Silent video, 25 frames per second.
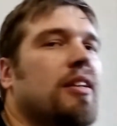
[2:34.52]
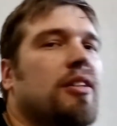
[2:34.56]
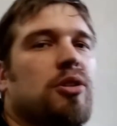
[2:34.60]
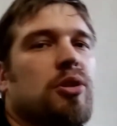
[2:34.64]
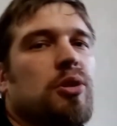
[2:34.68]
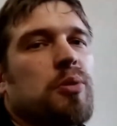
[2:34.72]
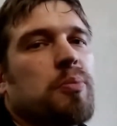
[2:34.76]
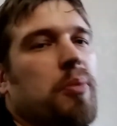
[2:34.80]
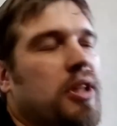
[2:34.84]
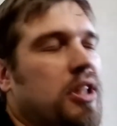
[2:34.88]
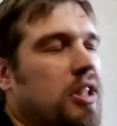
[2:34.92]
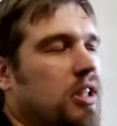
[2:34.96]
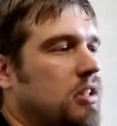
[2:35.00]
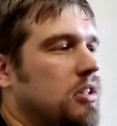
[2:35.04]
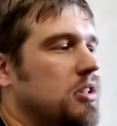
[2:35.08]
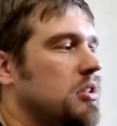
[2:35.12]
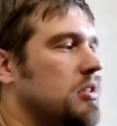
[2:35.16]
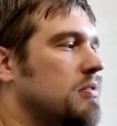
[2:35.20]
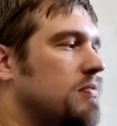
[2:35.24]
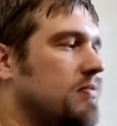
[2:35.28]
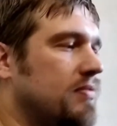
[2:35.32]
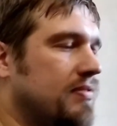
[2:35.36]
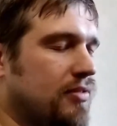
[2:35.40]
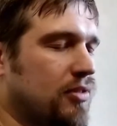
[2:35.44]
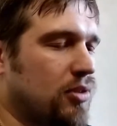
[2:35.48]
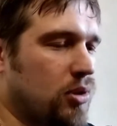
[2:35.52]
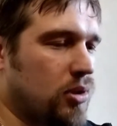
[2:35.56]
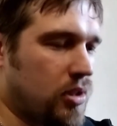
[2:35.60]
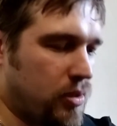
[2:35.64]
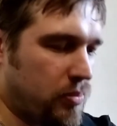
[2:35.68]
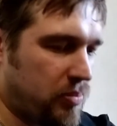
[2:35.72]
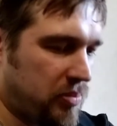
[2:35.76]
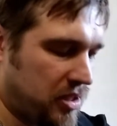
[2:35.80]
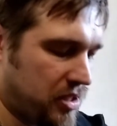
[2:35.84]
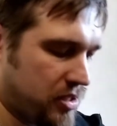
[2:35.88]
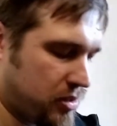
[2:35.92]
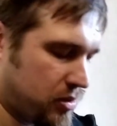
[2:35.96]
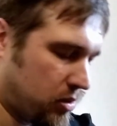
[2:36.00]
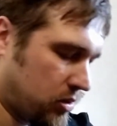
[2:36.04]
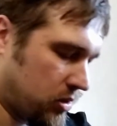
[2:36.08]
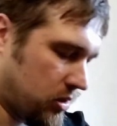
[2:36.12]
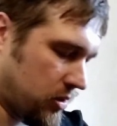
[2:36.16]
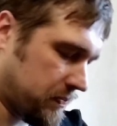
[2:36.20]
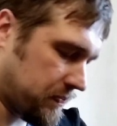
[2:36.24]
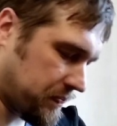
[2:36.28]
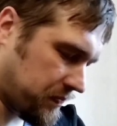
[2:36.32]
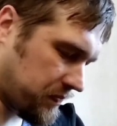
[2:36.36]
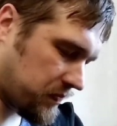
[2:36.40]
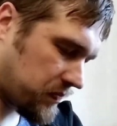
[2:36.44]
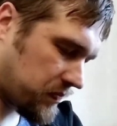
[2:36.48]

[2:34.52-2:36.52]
что ж поделаешь, в горле пересохло.